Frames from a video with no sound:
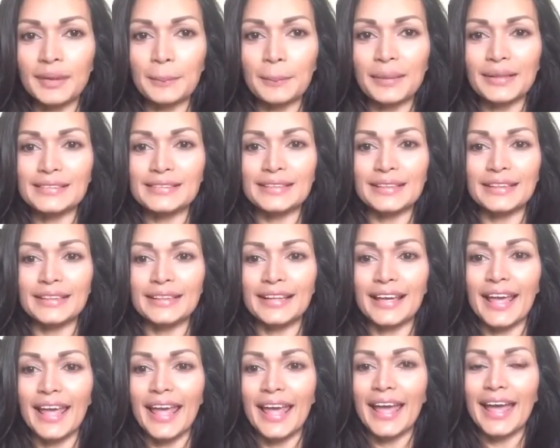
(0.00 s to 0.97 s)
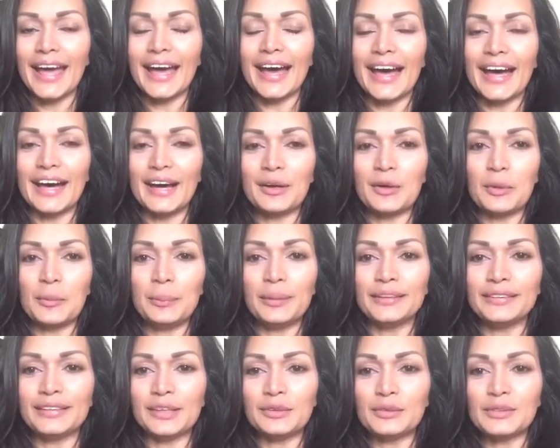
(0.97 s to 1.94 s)
para seguir ah,
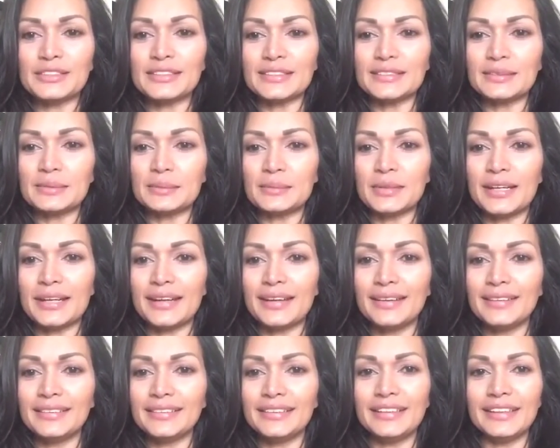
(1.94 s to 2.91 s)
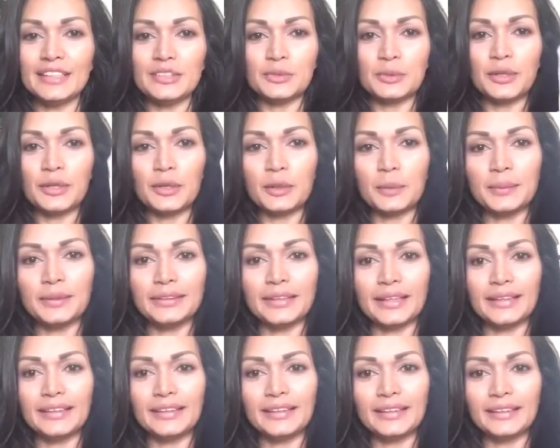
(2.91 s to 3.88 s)
completando esta semana y les voy a
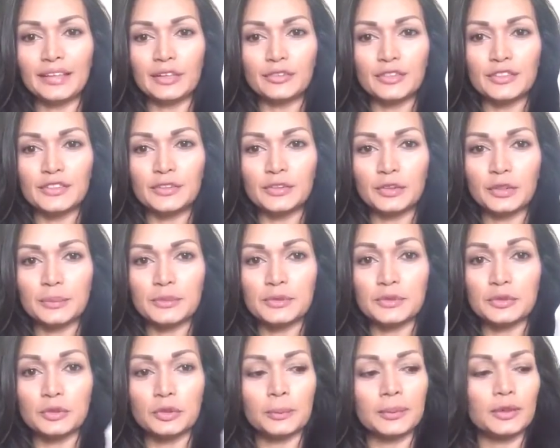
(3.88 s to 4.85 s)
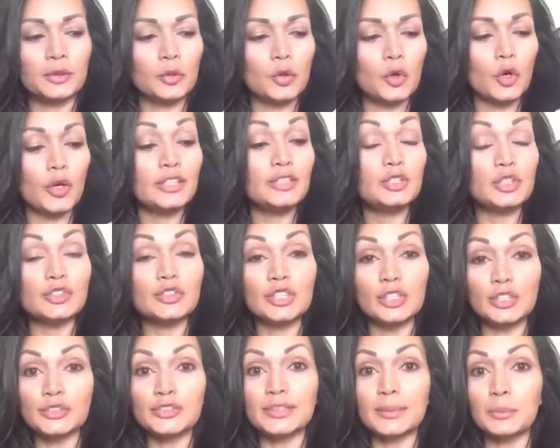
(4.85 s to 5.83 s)
comentar aquí del cafecito que me estoy tomando hoy. Yo se
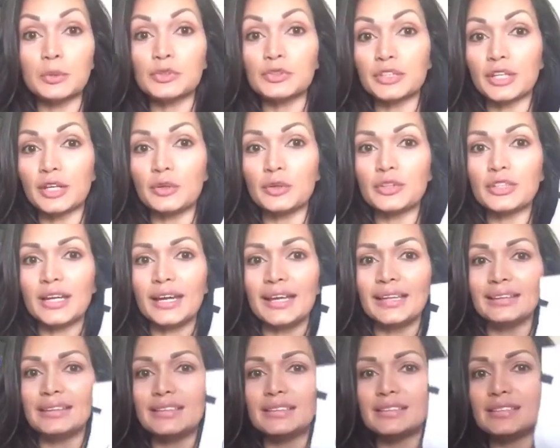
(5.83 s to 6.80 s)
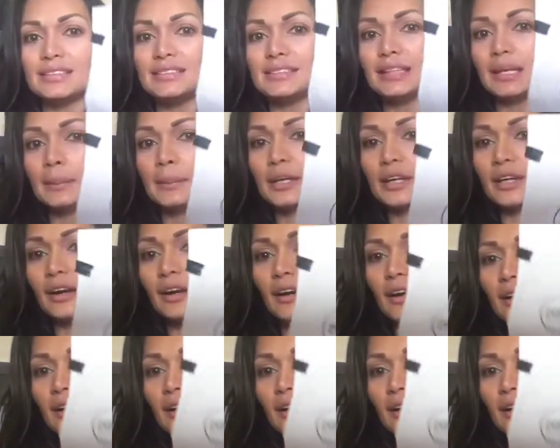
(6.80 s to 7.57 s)
los he mostrado ya antes, es de la marca